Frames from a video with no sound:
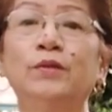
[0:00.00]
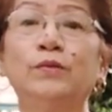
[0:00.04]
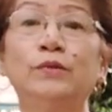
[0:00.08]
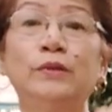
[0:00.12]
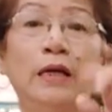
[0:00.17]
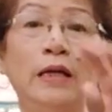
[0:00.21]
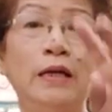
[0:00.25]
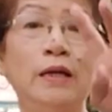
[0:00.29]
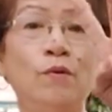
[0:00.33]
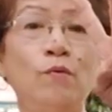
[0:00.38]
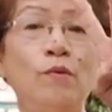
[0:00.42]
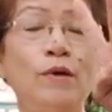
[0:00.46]

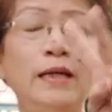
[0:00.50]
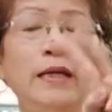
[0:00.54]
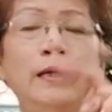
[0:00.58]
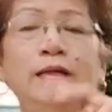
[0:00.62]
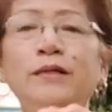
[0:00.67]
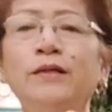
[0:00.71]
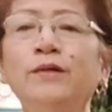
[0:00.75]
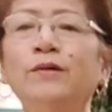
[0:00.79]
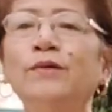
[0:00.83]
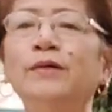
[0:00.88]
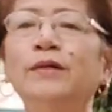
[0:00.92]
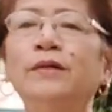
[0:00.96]
So, dalawa
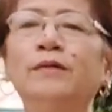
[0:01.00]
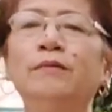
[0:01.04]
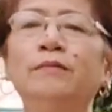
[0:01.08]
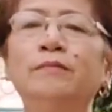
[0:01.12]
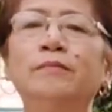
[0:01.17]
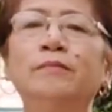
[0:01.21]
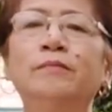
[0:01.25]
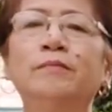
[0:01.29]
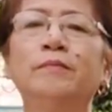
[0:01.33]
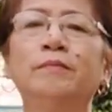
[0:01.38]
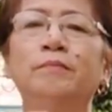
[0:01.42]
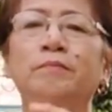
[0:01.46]
lang
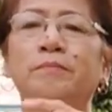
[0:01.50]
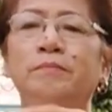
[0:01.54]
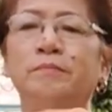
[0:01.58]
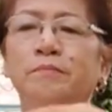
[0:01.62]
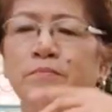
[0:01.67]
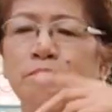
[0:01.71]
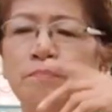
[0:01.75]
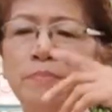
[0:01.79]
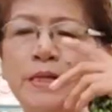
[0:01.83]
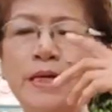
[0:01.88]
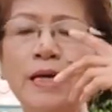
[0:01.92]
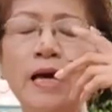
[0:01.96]
yun.
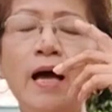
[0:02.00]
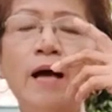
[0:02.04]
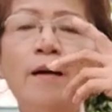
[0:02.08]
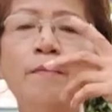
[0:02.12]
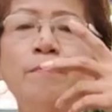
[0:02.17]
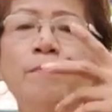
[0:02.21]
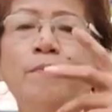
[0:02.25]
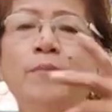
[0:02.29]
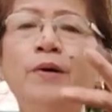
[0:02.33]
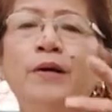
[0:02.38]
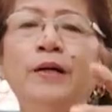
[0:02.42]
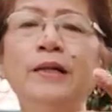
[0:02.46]
Be
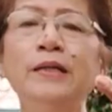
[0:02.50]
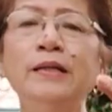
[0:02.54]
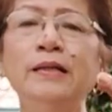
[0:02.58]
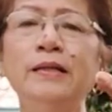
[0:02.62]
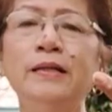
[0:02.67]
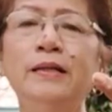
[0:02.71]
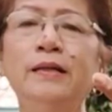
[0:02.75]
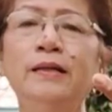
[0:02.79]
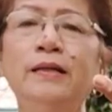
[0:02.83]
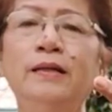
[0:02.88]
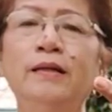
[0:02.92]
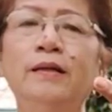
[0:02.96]
humble.
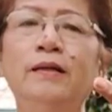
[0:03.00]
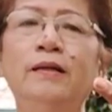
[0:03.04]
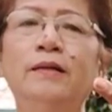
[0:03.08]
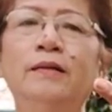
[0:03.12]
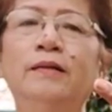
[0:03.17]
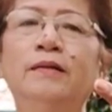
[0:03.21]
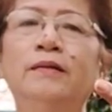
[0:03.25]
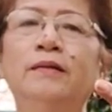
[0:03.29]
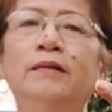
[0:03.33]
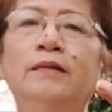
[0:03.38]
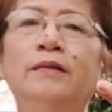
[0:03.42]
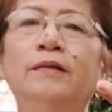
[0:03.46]

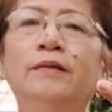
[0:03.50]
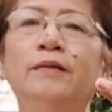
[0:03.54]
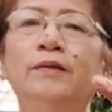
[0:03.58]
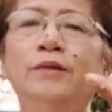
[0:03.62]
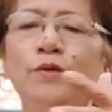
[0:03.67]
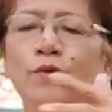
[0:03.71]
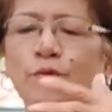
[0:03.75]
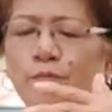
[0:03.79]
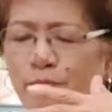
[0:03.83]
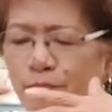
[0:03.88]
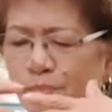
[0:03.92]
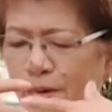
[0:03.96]

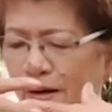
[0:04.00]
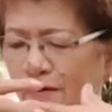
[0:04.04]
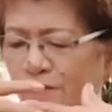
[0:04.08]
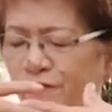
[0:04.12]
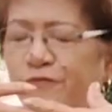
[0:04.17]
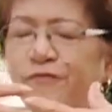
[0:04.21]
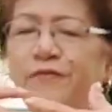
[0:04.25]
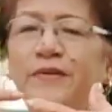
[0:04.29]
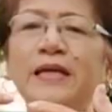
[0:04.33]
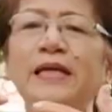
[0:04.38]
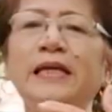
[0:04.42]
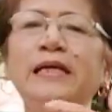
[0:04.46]
Yung
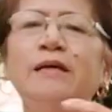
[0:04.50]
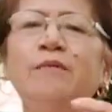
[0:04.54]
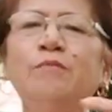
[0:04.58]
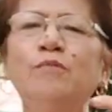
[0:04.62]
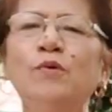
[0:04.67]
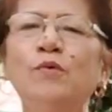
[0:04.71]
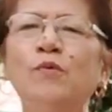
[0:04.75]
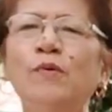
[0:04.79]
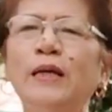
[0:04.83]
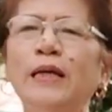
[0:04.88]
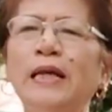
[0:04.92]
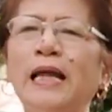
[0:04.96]
bang feeling
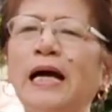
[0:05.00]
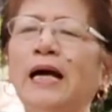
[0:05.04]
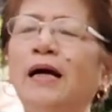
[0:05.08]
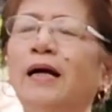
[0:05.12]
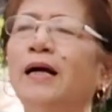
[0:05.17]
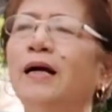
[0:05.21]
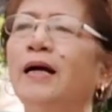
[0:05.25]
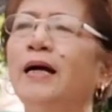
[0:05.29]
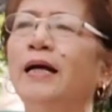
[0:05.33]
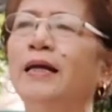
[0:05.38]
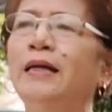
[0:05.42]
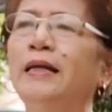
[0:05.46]
mo wala
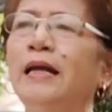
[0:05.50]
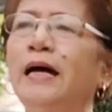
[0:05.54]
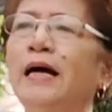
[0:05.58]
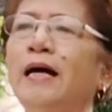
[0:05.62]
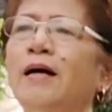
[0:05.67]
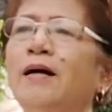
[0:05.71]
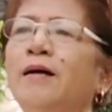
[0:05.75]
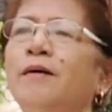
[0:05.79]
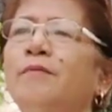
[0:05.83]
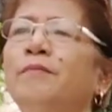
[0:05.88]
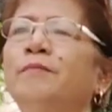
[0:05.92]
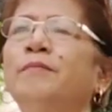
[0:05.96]
kang
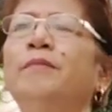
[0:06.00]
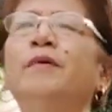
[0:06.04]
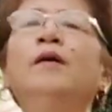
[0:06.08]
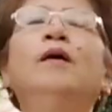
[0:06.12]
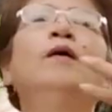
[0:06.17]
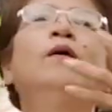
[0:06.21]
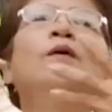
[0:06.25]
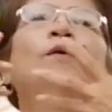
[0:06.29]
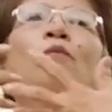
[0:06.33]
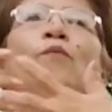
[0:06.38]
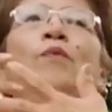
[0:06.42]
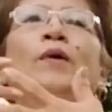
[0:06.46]
alam,
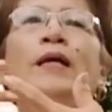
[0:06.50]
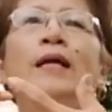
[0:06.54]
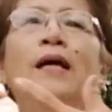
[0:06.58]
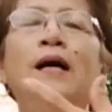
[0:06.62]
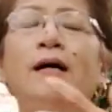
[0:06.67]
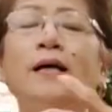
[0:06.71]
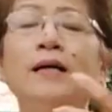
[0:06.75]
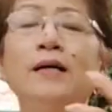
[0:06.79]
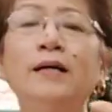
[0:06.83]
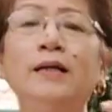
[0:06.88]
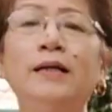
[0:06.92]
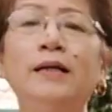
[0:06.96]

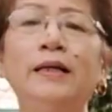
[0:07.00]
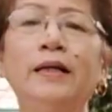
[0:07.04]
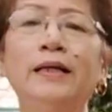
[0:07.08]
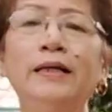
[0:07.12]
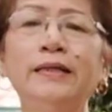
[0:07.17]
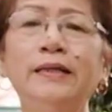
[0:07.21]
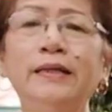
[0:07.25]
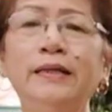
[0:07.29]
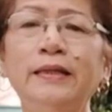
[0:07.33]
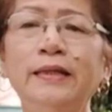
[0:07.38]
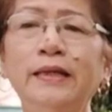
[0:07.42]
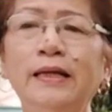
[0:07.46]
wala kang
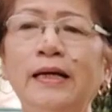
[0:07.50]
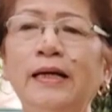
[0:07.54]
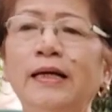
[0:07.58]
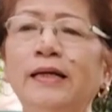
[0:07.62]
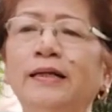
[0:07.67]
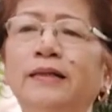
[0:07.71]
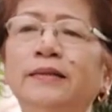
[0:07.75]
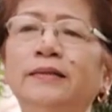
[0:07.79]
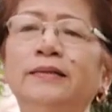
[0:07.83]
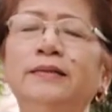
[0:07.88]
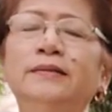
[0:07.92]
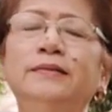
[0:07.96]

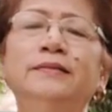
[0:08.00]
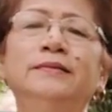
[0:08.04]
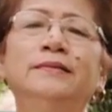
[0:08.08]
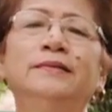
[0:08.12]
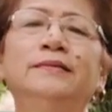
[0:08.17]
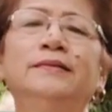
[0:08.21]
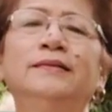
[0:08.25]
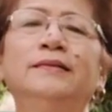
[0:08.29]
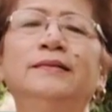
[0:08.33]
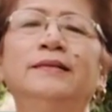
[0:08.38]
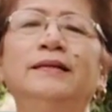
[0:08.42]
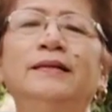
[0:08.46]
kakayanan.
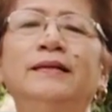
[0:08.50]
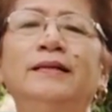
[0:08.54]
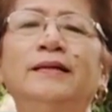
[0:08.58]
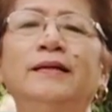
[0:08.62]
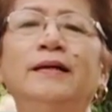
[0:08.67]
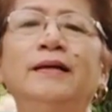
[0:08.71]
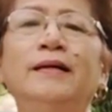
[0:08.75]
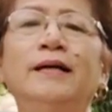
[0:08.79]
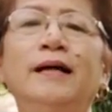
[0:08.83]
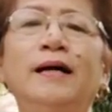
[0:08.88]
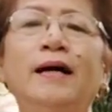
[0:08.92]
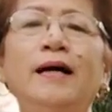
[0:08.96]

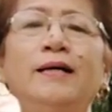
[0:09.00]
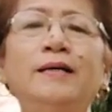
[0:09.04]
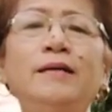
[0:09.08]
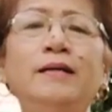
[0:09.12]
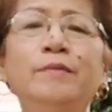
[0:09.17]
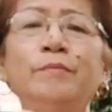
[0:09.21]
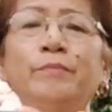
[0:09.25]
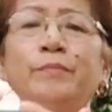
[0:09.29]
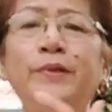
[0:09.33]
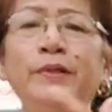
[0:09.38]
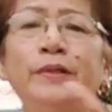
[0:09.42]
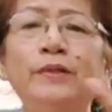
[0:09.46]
And
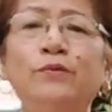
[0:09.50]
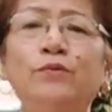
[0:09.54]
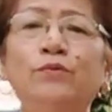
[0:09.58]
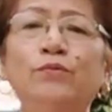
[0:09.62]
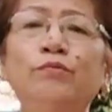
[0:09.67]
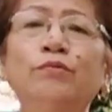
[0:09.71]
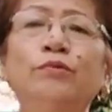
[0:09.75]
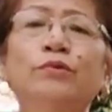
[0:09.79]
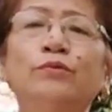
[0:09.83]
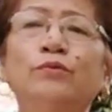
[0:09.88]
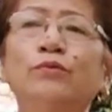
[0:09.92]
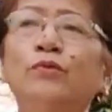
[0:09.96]
number
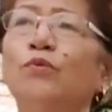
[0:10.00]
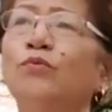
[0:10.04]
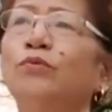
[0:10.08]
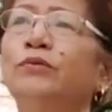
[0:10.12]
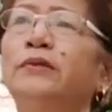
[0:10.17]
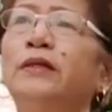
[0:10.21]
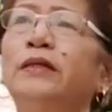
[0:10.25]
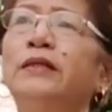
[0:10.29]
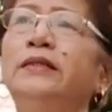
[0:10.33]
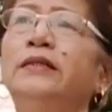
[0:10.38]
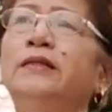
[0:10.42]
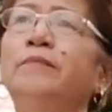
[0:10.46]
two,
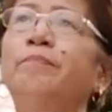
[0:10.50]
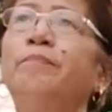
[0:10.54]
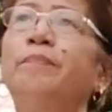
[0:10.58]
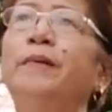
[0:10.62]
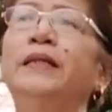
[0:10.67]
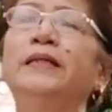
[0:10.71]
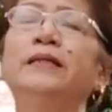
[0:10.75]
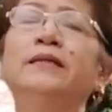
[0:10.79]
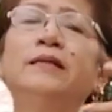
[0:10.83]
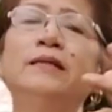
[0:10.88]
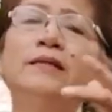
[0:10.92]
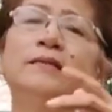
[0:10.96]
total
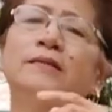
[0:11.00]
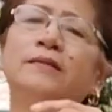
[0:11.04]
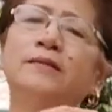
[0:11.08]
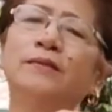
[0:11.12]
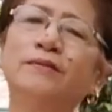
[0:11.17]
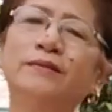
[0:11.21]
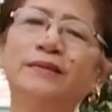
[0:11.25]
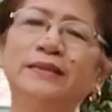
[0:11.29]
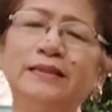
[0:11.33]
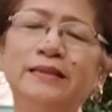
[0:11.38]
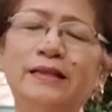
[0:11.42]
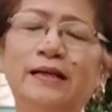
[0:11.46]

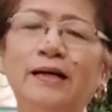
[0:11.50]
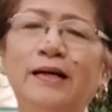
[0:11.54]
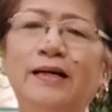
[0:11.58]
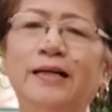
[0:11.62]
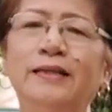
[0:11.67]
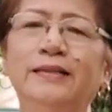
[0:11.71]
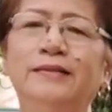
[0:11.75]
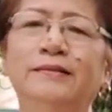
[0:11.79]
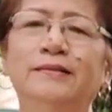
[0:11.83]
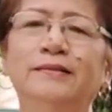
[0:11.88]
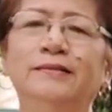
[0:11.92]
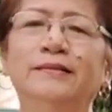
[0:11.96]
dependence on
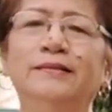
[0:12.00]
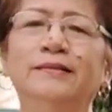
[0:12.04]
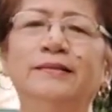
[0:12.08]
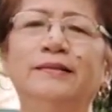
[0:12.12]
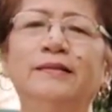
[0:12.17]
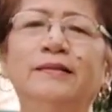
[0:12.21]
God.